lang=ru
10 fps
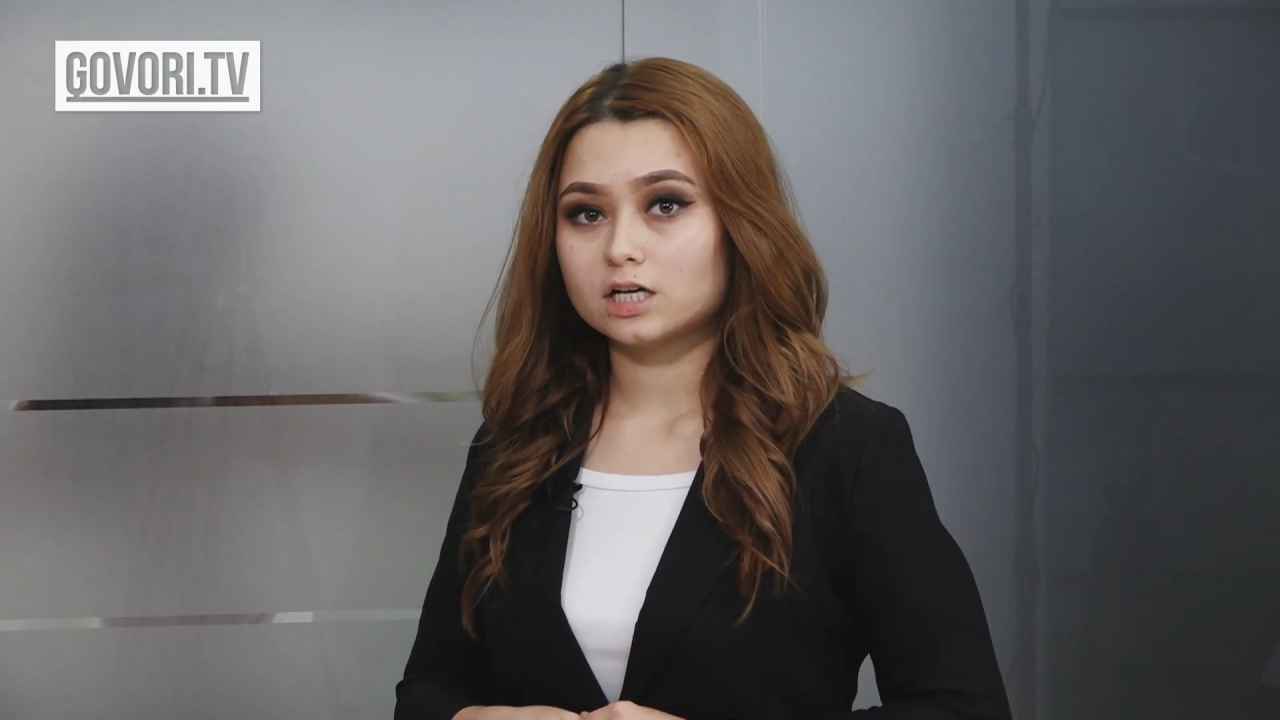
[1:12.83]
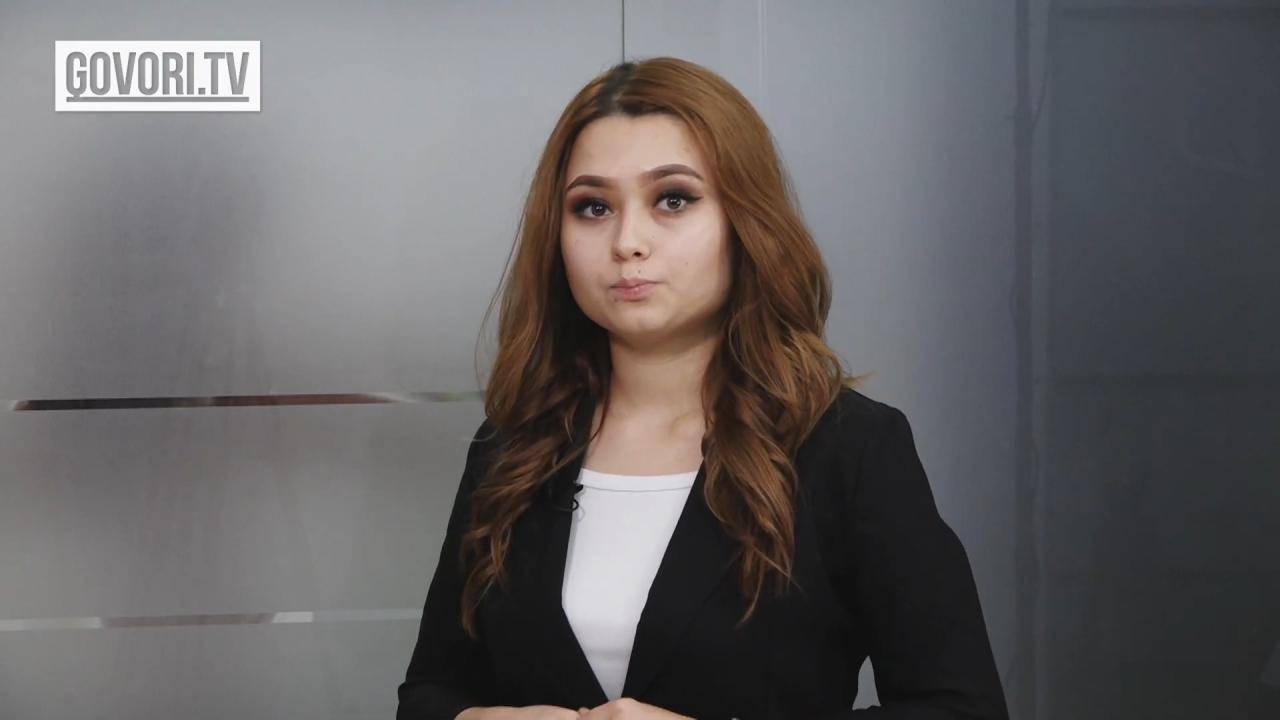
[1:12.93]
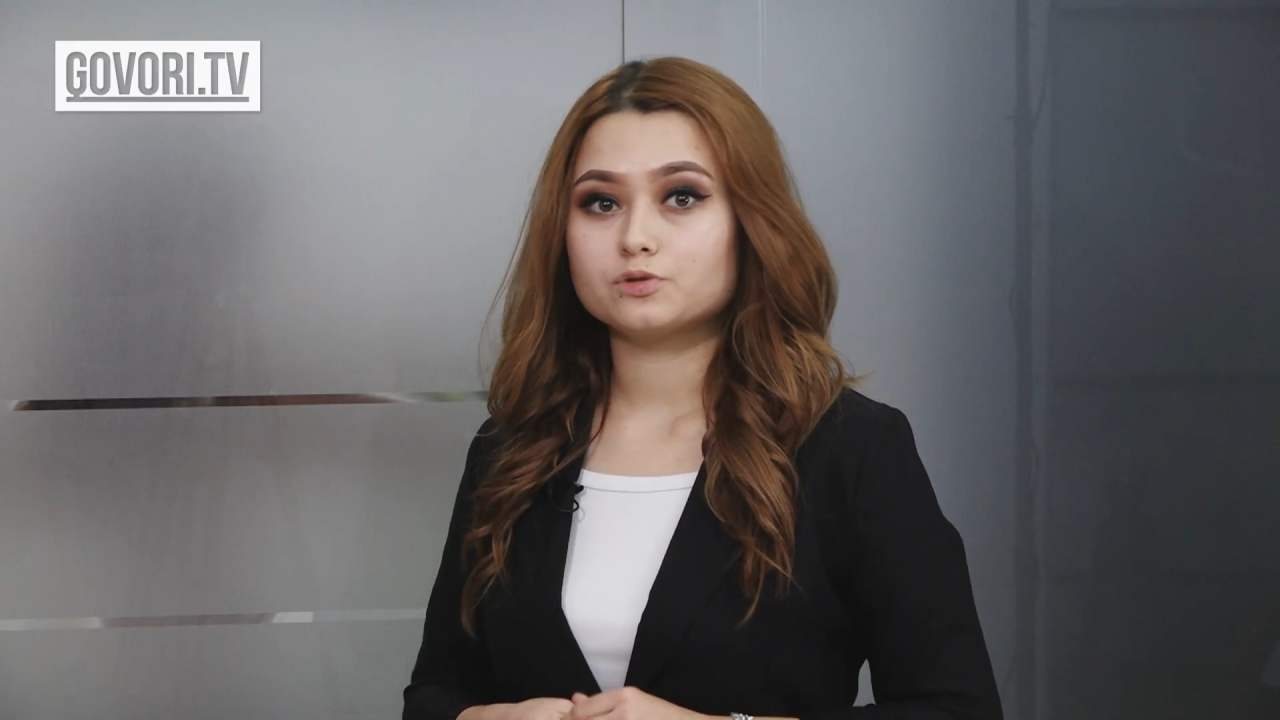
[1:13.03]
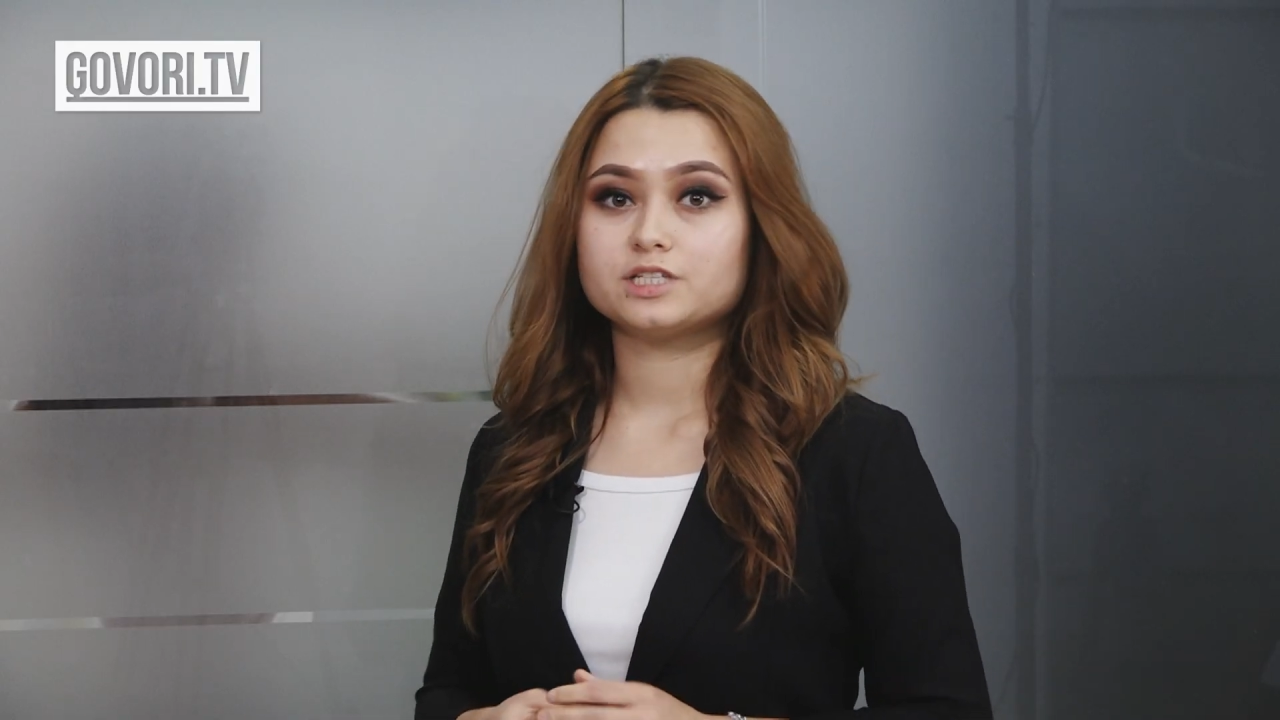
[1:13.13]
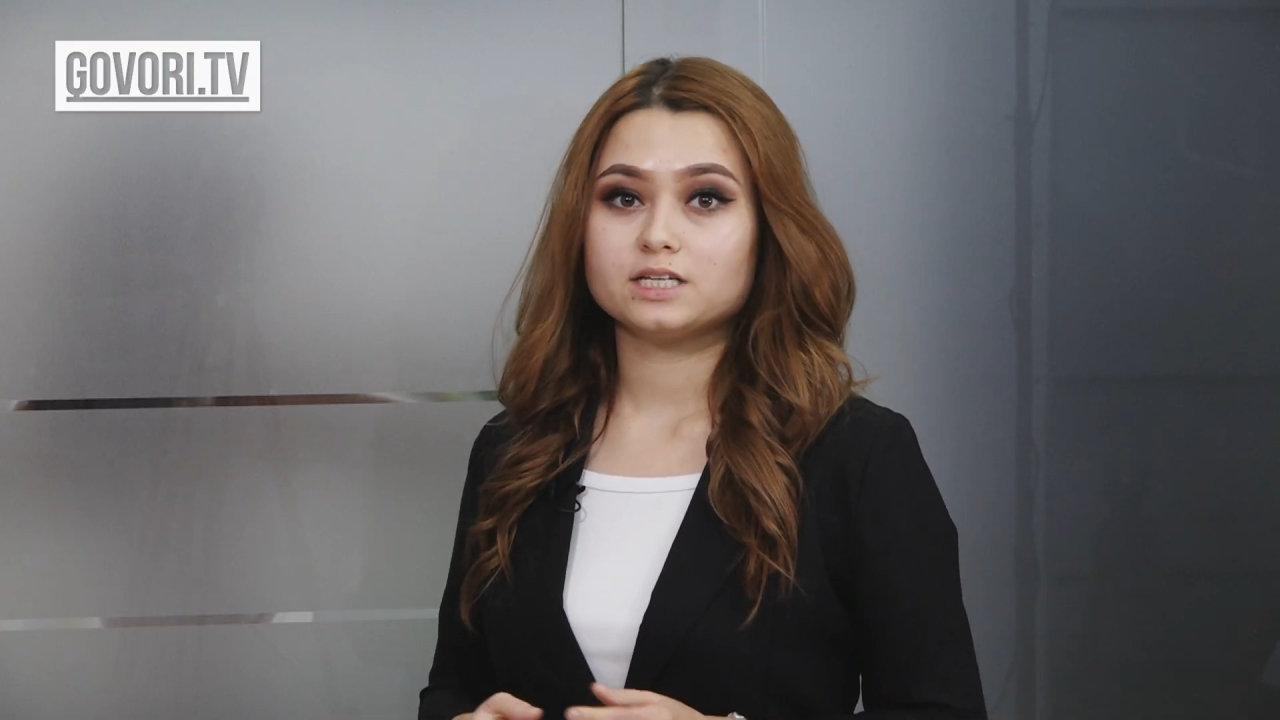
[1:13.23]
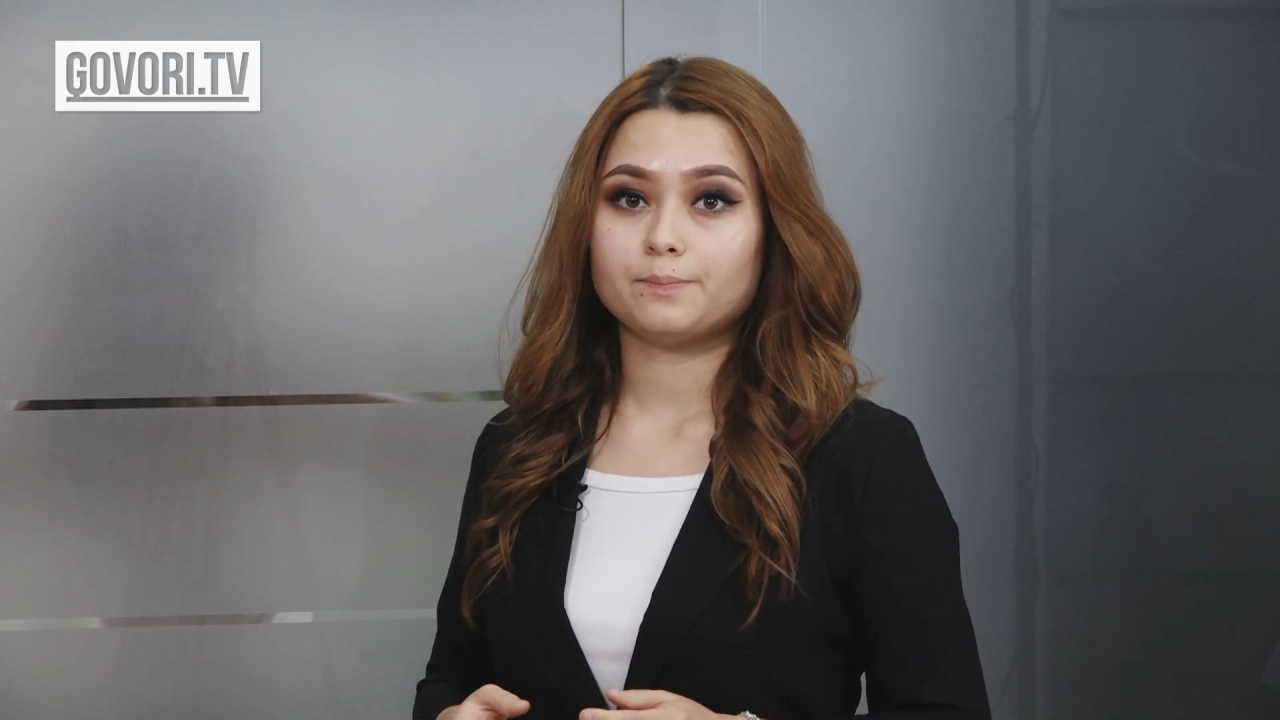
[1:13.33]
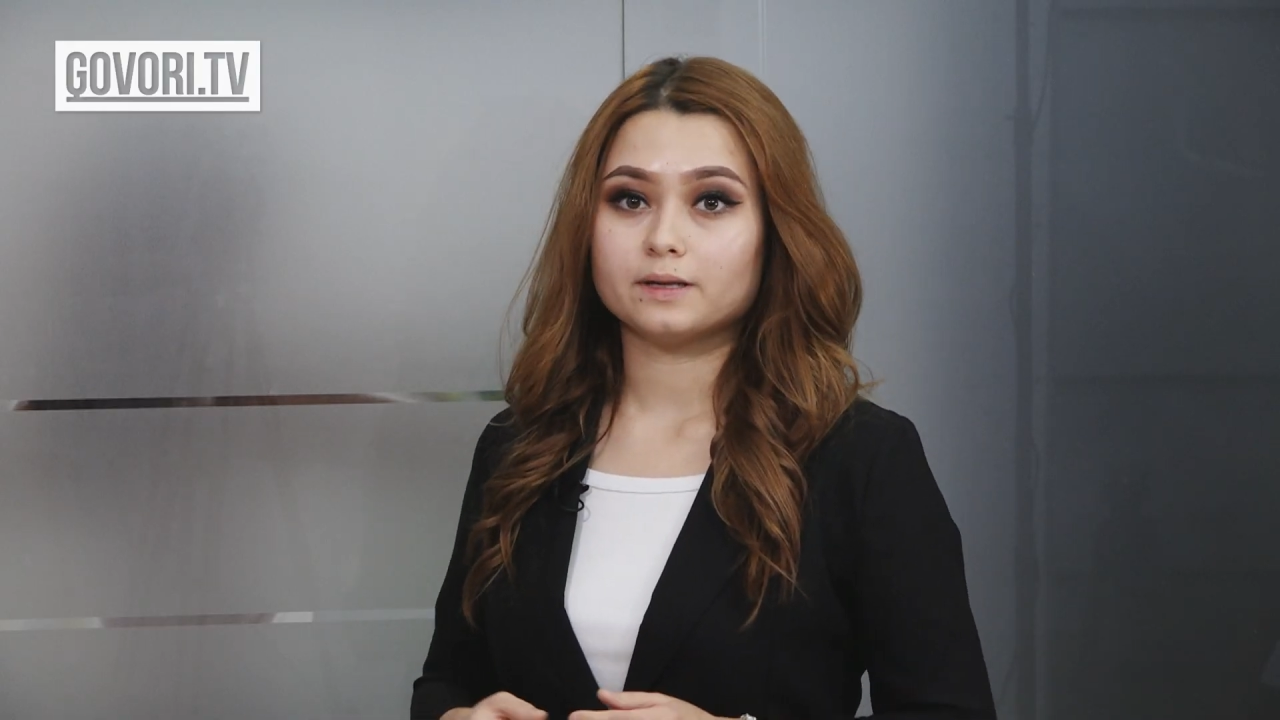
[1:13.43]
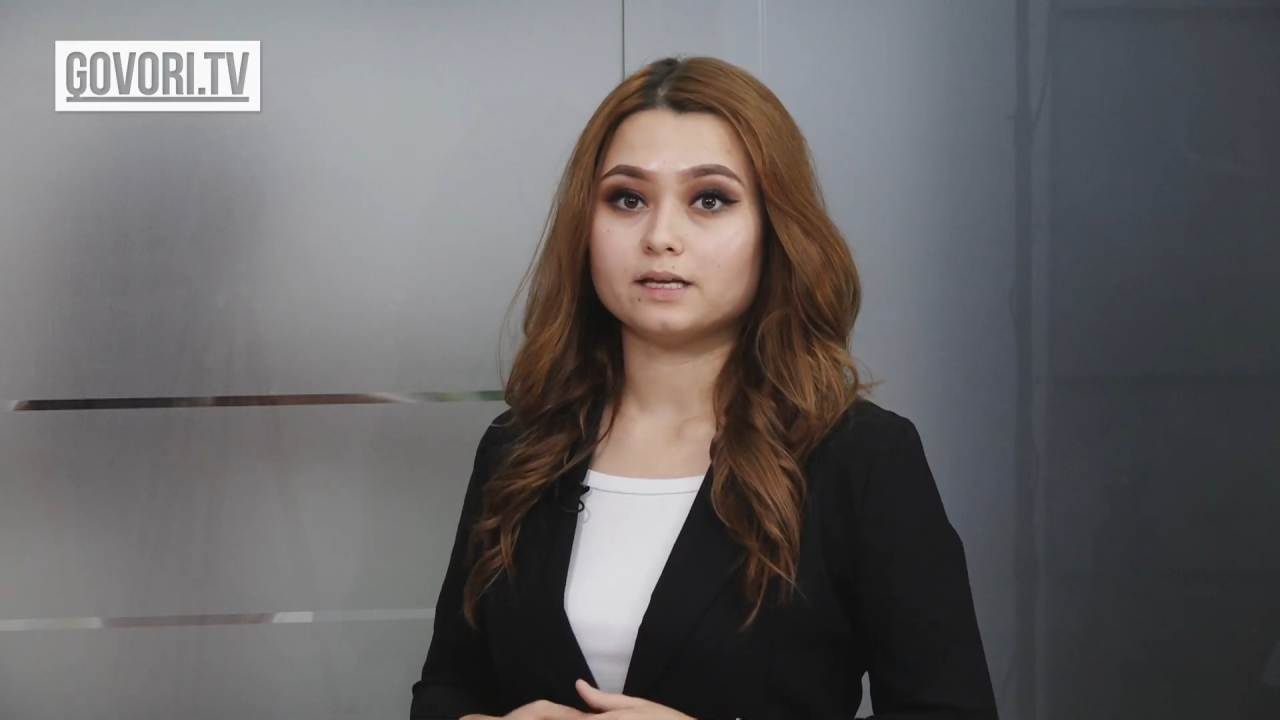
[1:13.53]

отпустили под